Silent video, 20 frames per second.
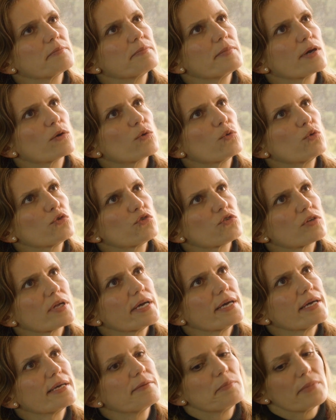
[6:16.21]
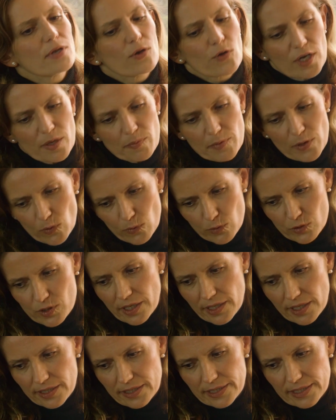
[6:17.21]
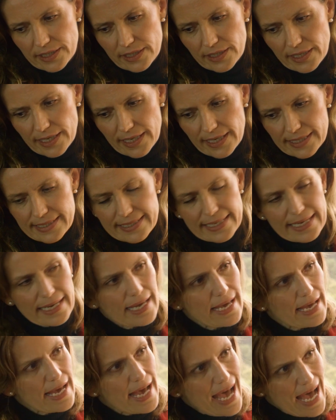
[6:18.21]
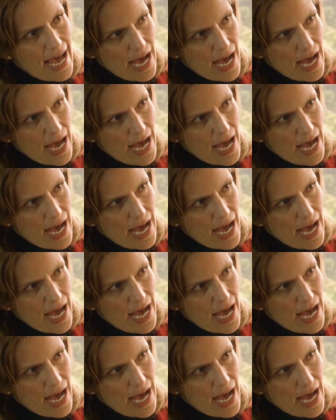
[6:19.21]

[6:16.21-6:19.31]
Me gusta, lo que me gusta de ti es que